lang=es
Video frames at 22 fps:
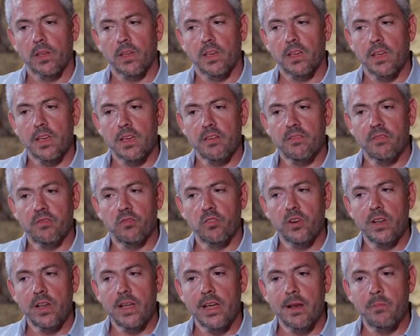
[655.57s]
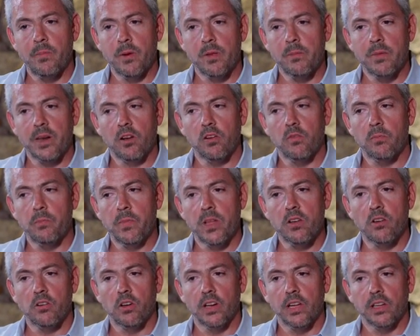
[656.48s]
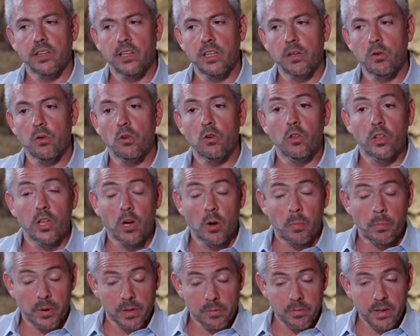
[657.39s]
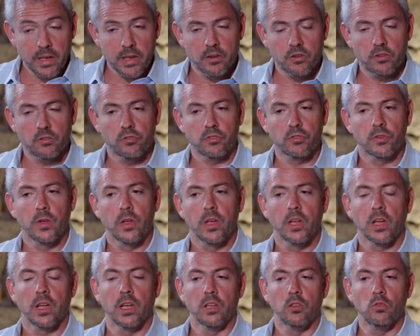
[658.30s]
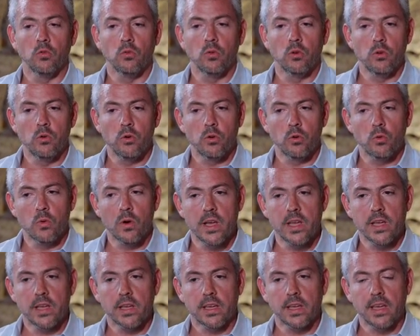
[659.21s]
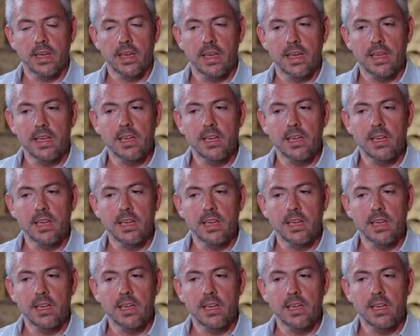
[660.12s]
que fue el primer convenio colectivo o de los primeros, que tuvo el Uruguay que